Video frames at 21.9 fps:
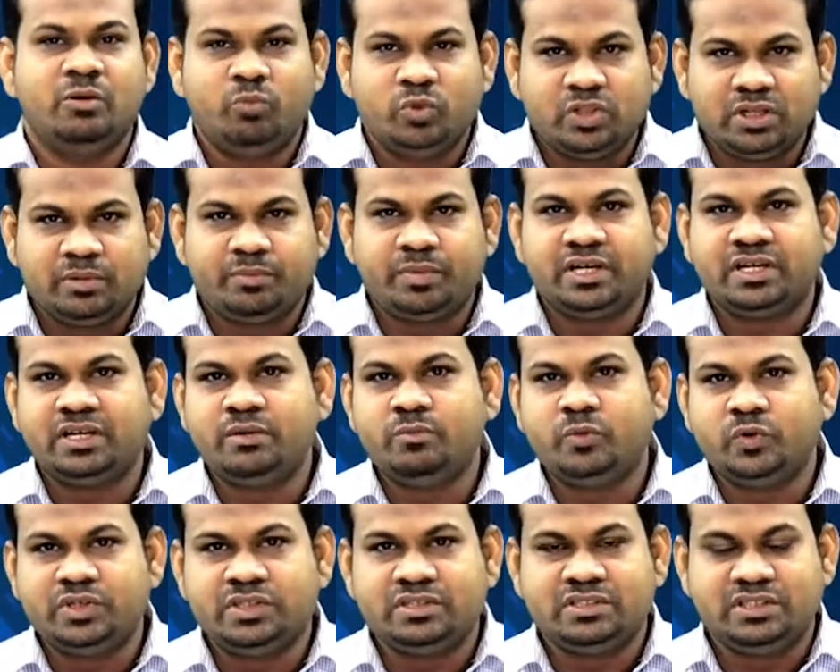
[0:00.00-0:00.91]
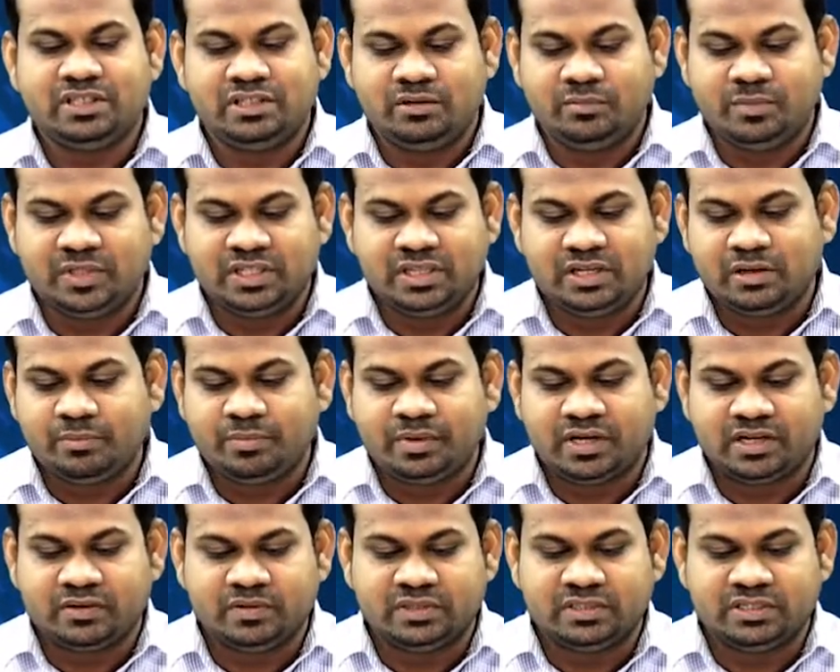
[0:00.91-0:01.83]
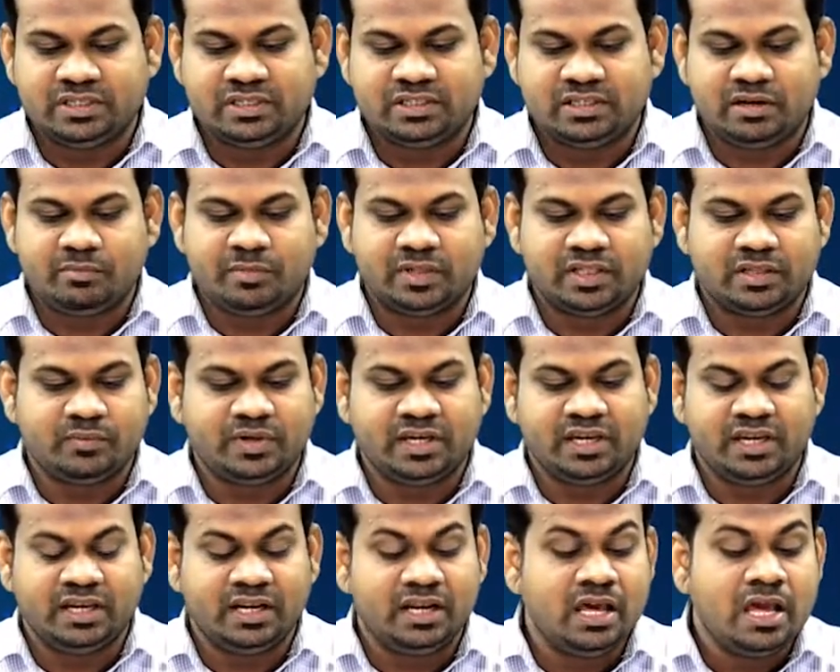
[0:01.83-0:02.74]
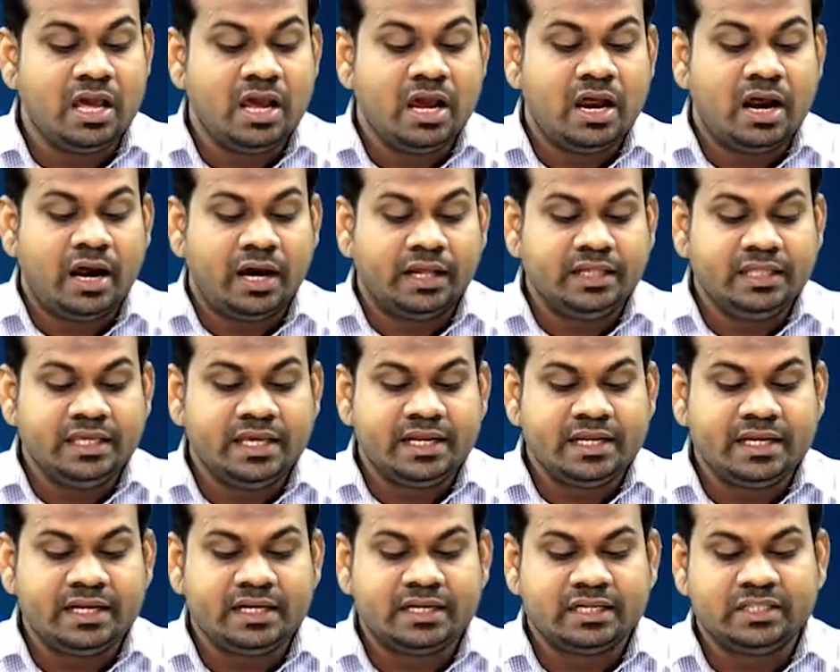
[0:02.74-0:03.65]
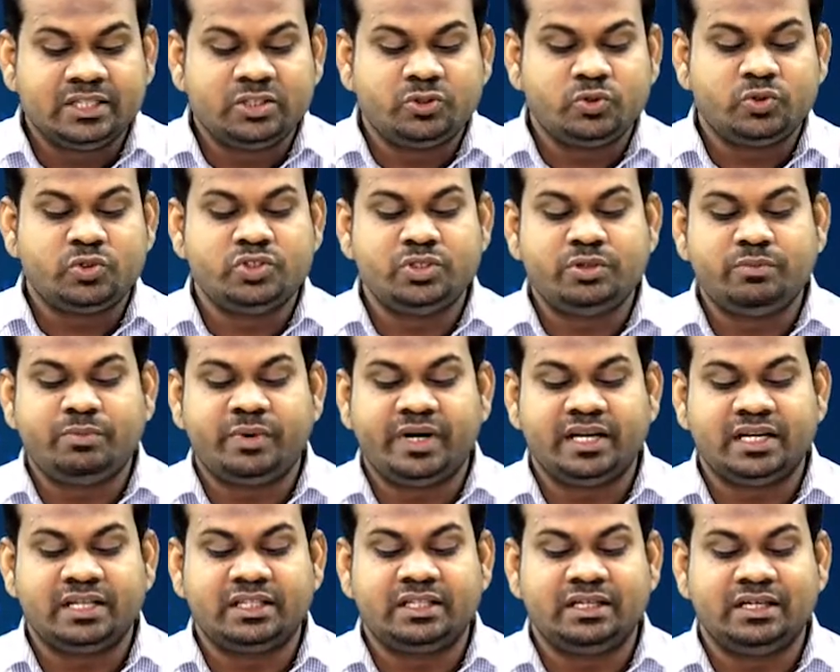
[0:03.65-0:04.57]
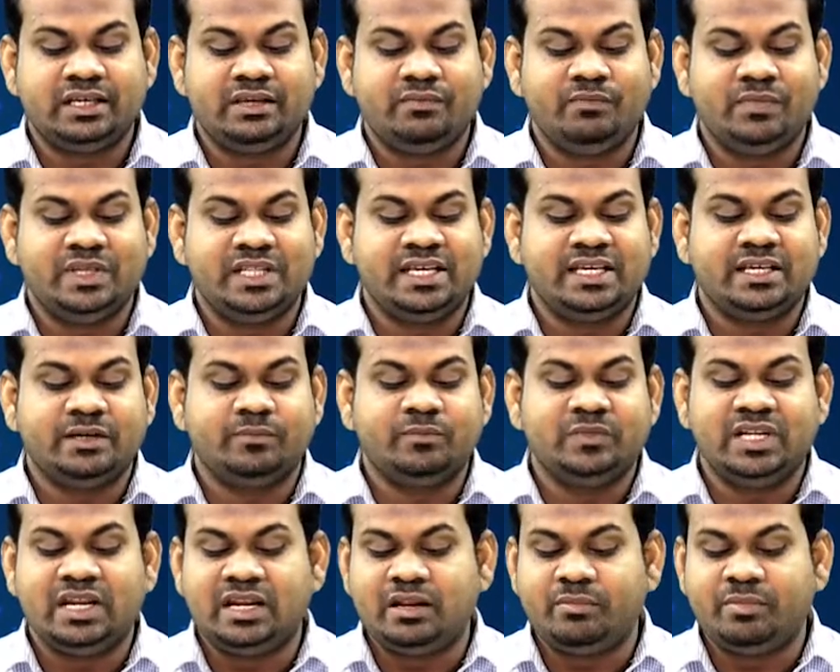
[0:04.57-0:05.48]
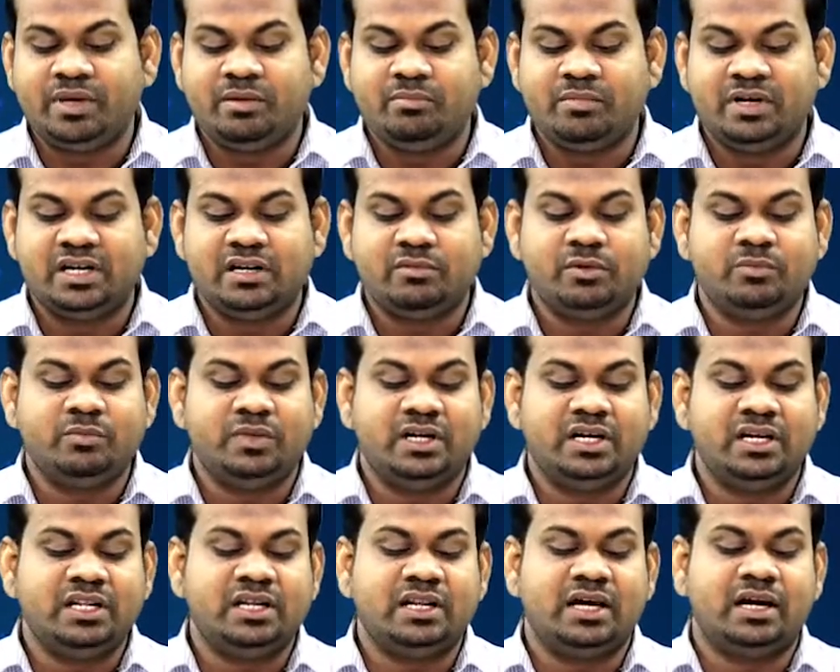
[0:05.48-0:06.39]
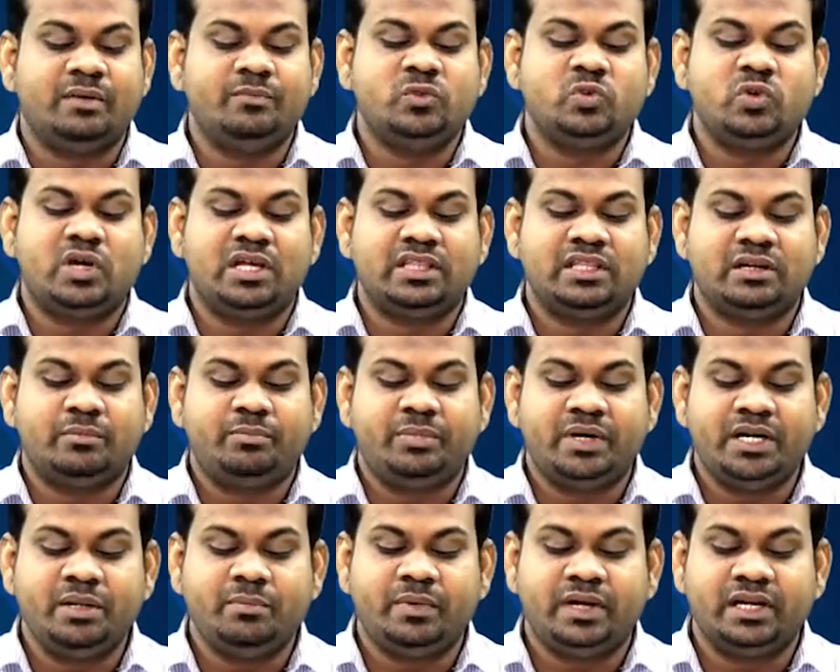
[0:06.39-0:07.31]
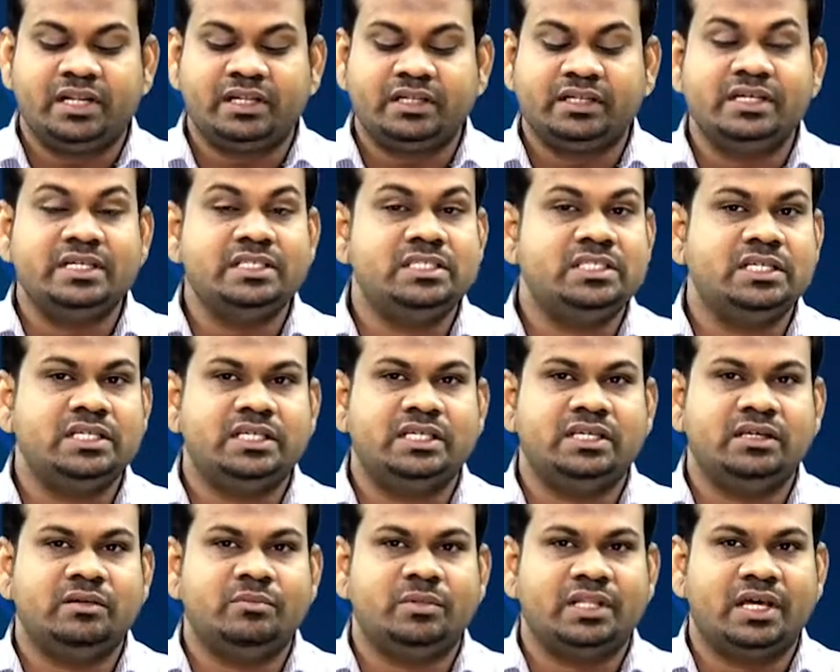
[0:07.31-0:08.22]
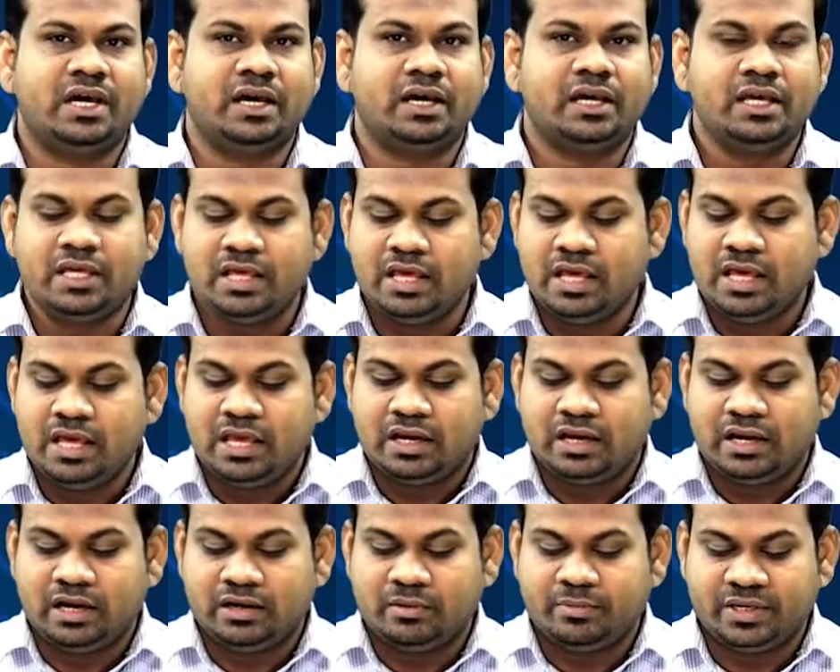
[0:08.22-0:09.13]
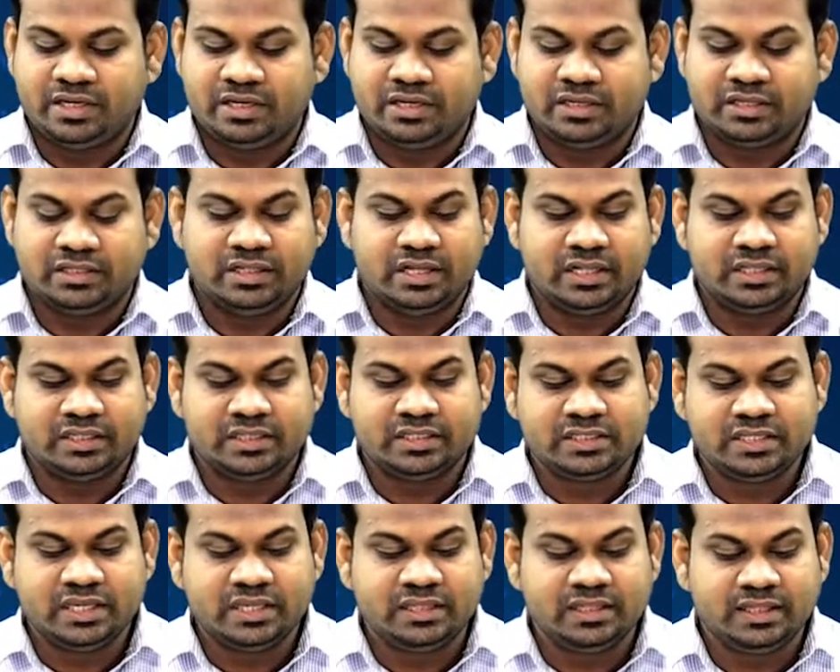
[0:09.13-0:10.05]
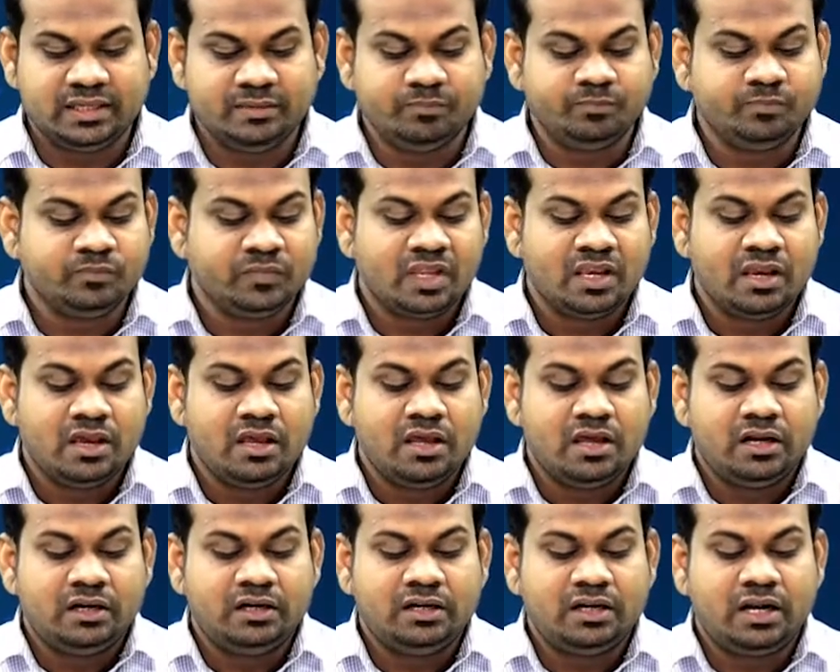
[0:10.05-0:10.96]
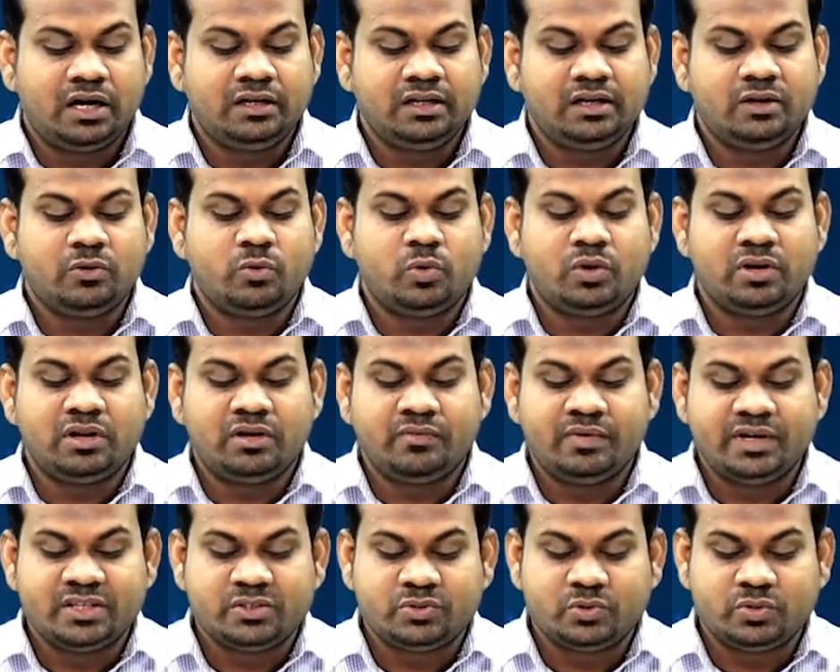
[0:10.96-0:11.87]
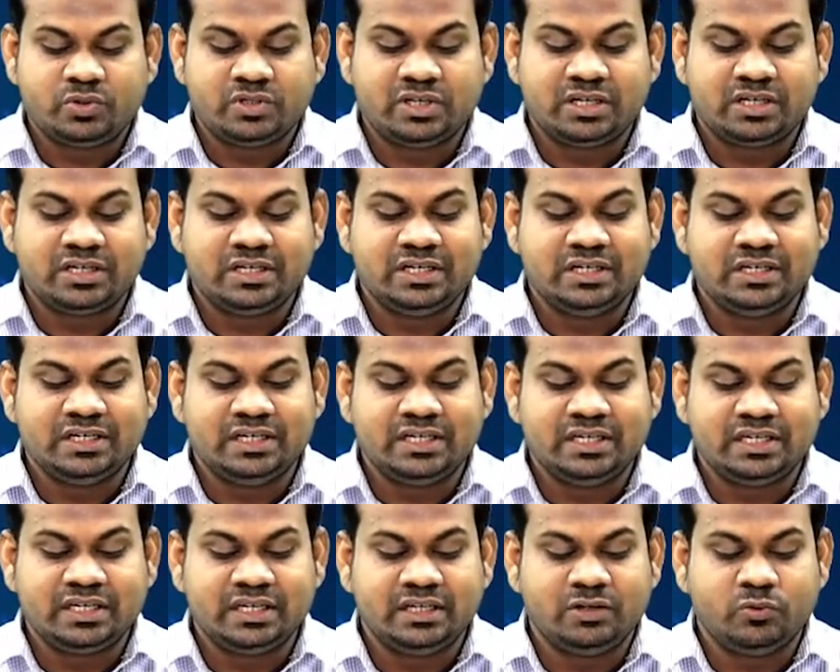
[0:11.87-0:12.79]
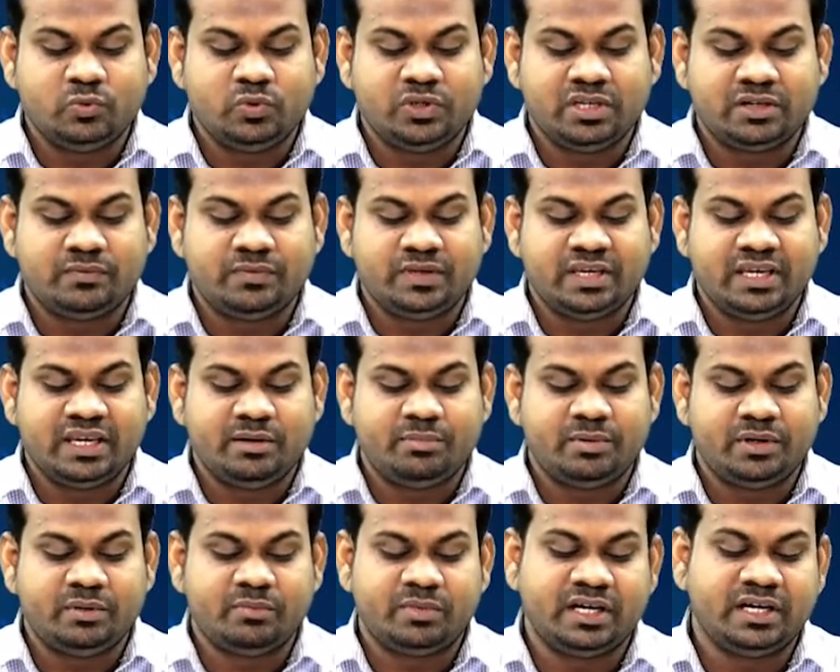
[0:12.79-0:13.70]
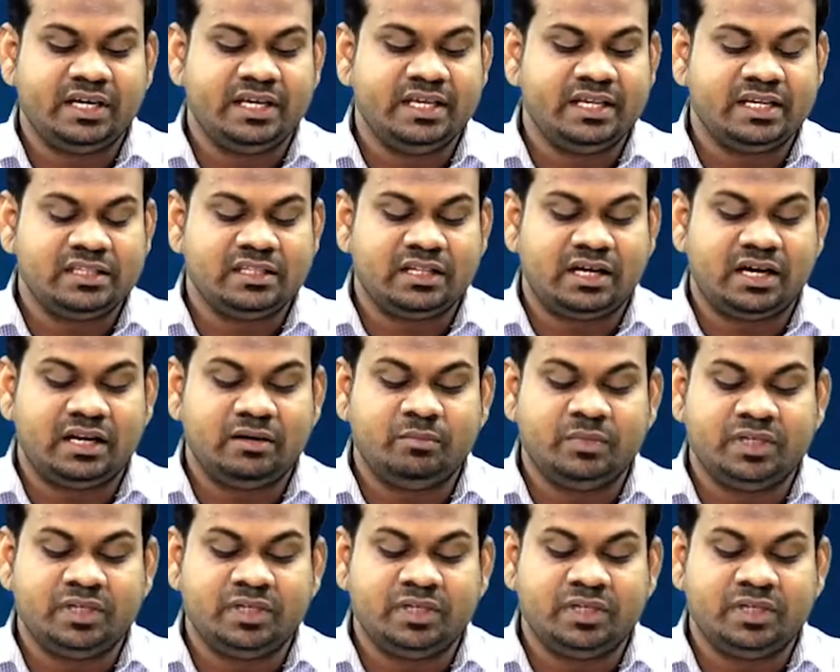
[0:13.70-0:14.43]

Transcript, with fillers: முதற் பக்க முக்கிய செய்தியில் மீது எங்கள் பார்வை செலுத்தலாம் அந்த வகையில் அதிகரிக்கின்றது தொற்று பயணத்தடை விதிக்கும் நிலைமை மீளவும் எழலாம் சுகாதார பணிப்பாளர் எச்சரிக்கை என்பதாக காணப்படுகின்றது அந்த செய்தி நாட்டில் கொரோனா வைரஸ் தொற்றாளர்களின் எண்ணிக்கையில் உயர்வு ஏற்படுமாக இருந்தால்